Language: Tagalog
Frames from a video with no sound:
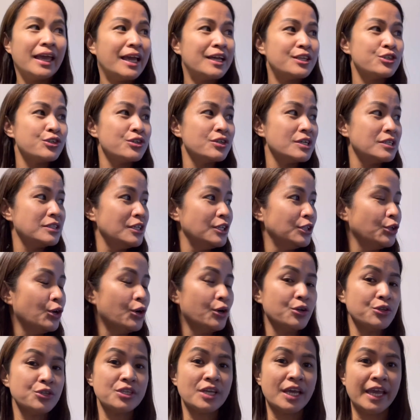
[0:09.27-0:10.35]
Ayan, so nandito
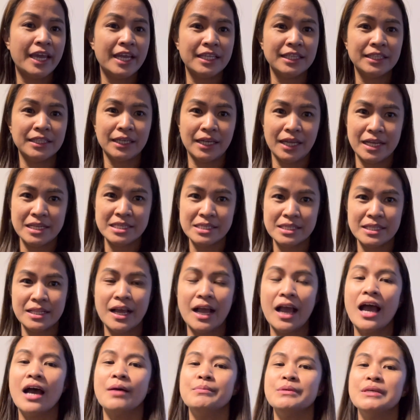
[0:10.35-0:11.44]
ako sa entrance ng
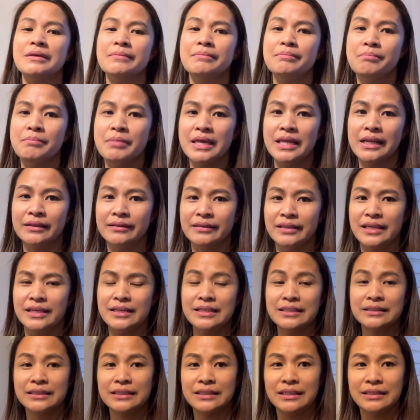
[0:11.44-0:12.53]
aming
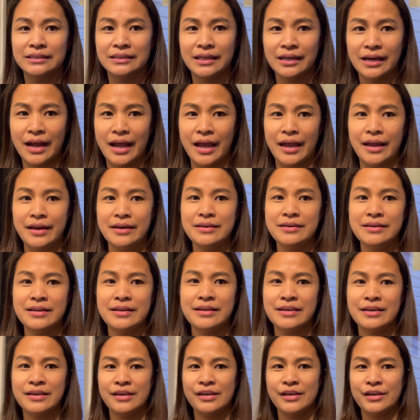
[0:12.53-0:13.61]
building na tinitirhan.
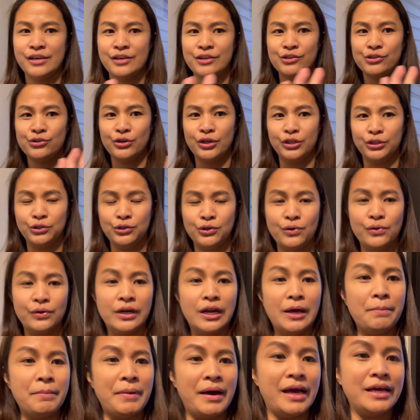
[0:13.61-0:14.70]
So, ito yung
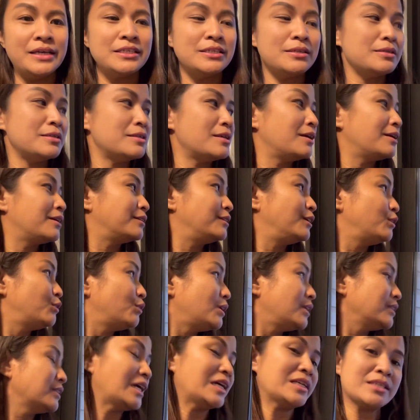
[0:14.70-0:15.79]
labas. Dito
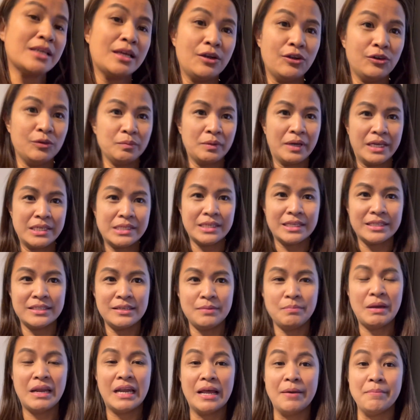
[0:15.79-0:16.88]
lang tayo sa loob guys kasi
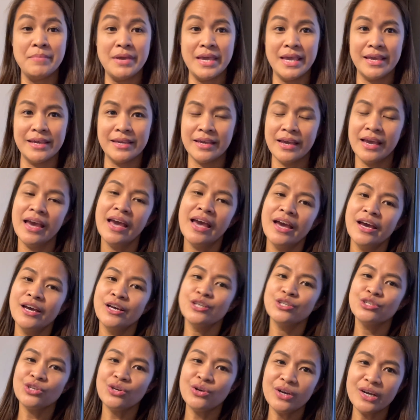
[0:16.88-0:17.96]
malamig.
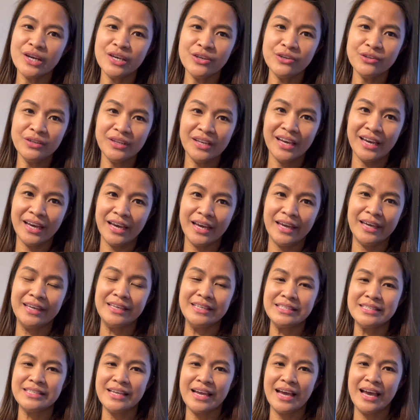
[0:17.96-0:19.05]
So, ngayon
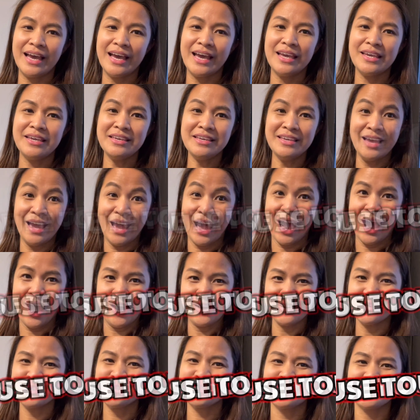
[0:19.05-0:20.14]
guys ay
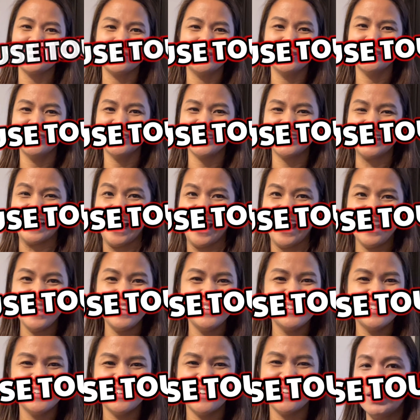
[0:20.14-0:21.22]
house tour
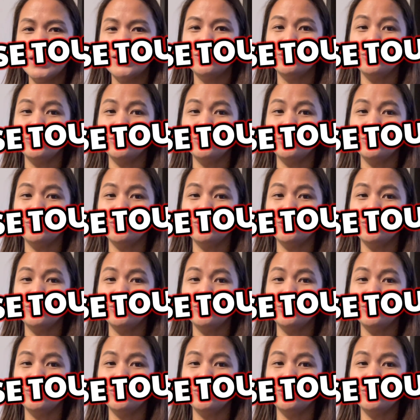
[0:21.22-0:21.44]
tayo.